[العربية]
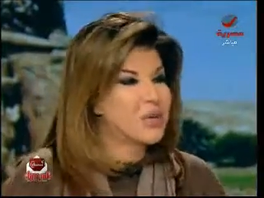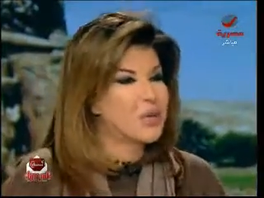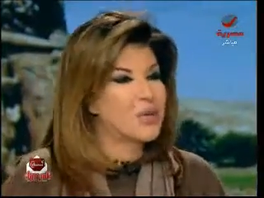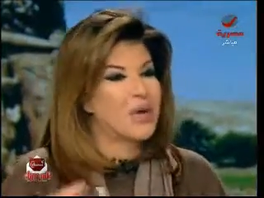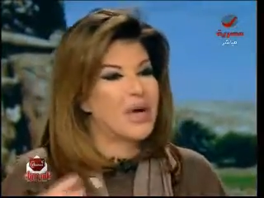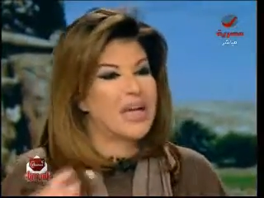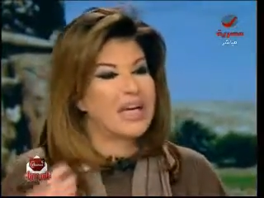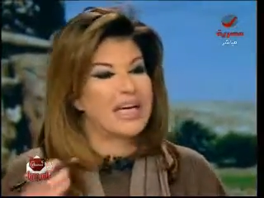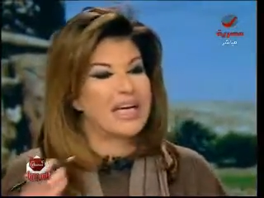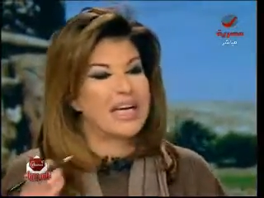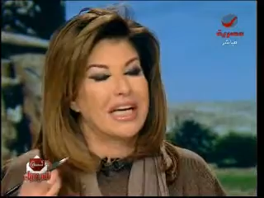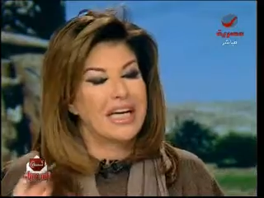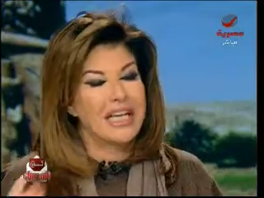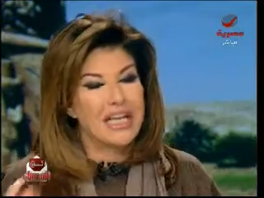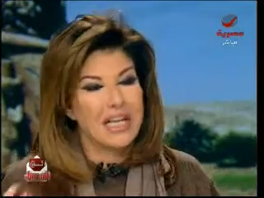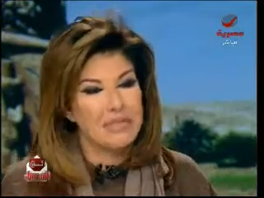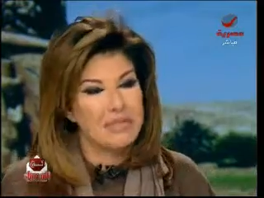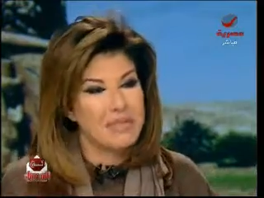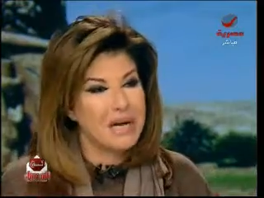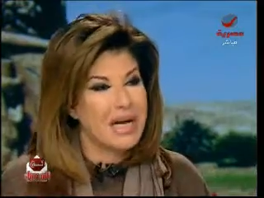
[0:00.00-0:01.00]

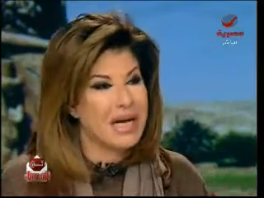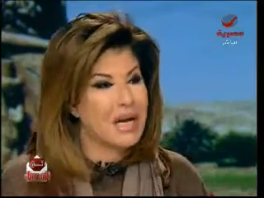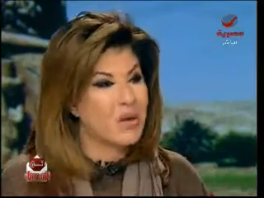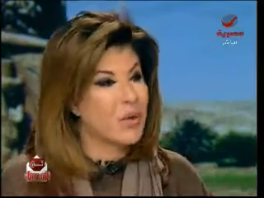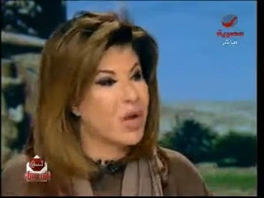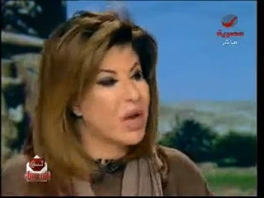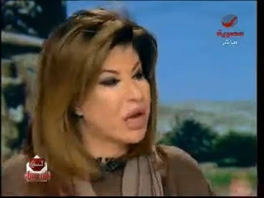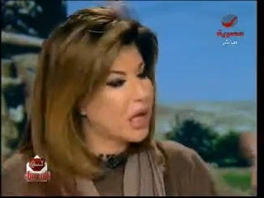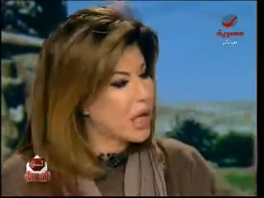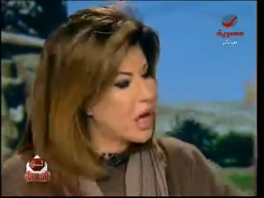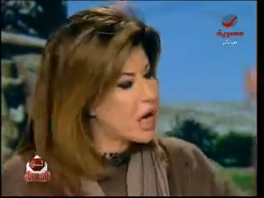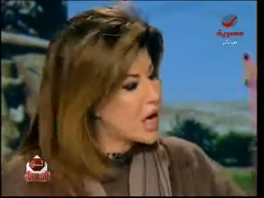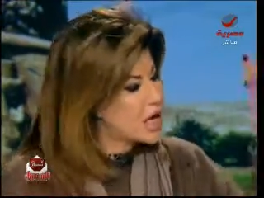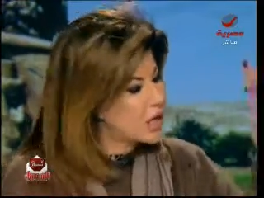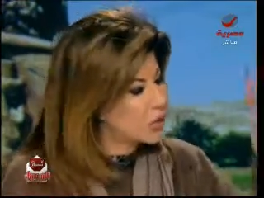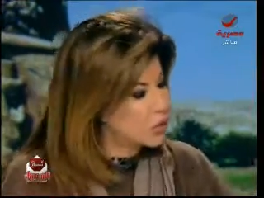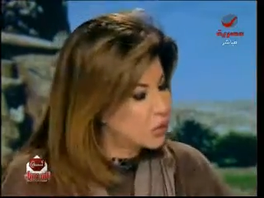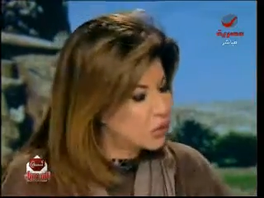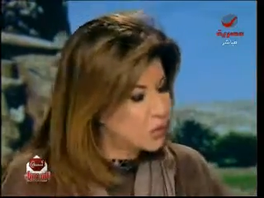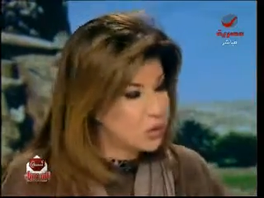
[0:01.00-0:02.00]
والحكمة
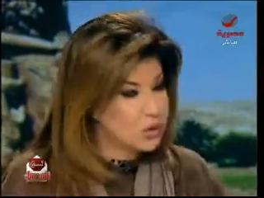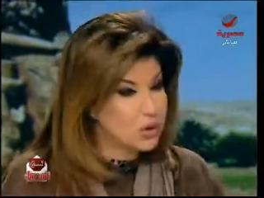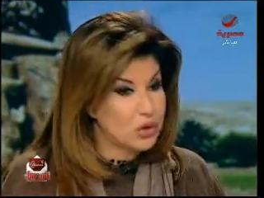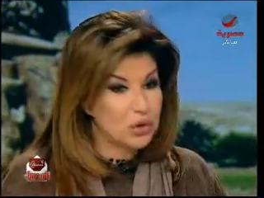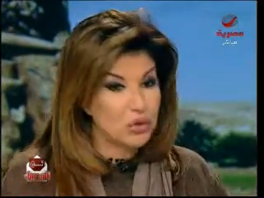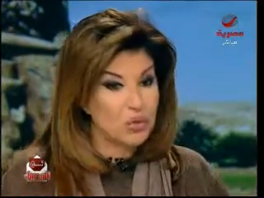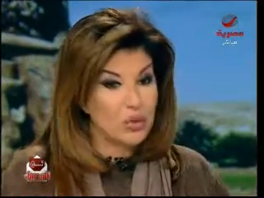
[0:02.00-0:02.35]
والقانون